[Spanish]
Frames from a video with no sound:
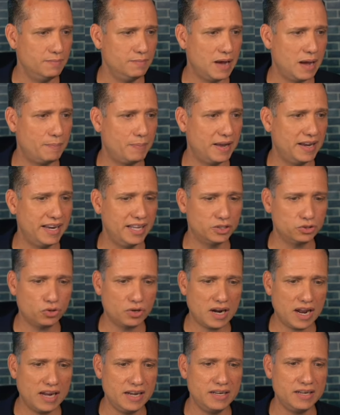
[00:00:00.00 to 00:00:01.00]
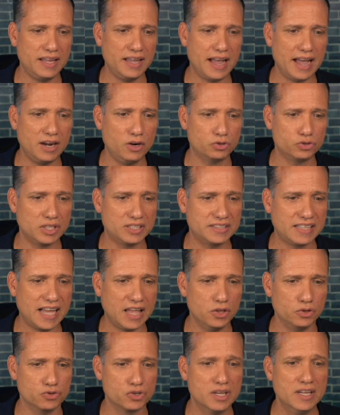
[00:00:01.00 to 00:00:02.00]
mapa electoral, eh, a los
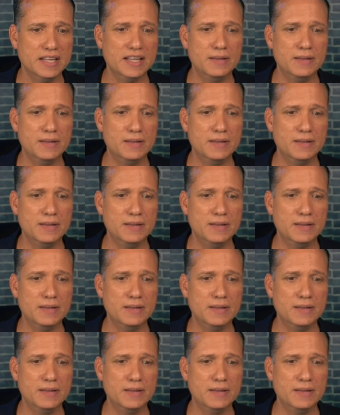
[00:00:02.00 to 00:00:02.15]
estados.